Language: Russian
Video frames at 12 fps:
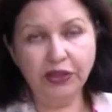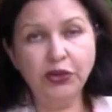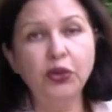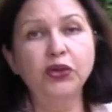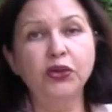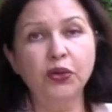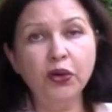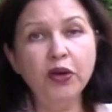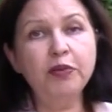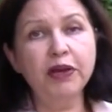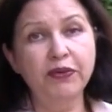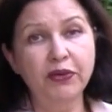И то, и
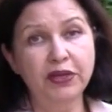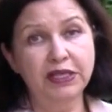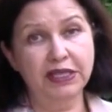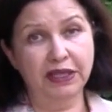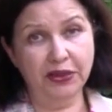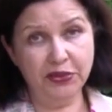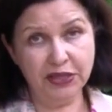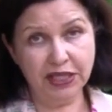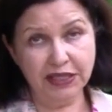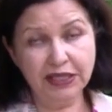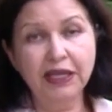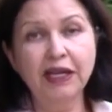другое переводится на
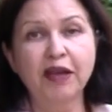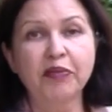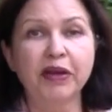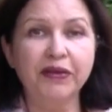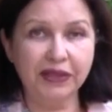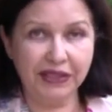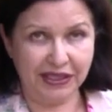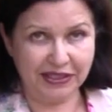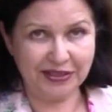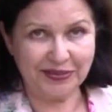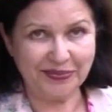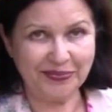русский язык как первый
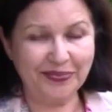этаж.